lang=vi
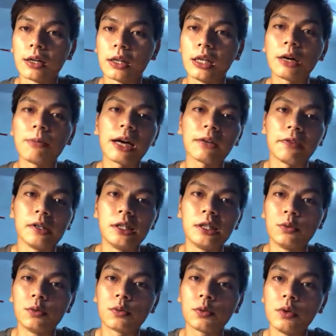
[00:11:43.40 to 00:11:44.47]
thì các bạn phải chịu
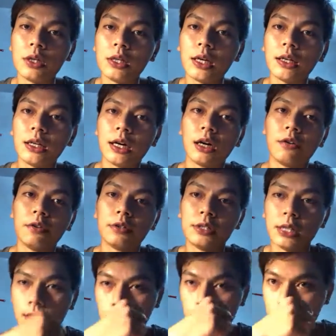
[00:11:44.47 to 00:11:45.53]
tuy nhiên thì ở
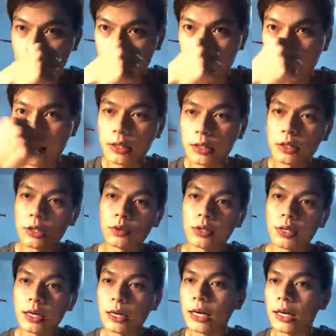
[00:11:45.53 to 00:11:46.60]
diện uh, visa thì
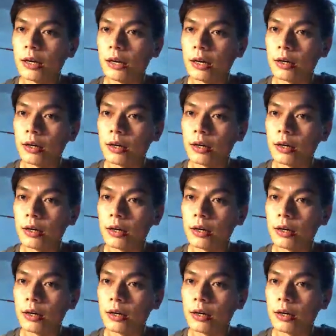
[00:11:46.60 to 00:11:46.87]
xe này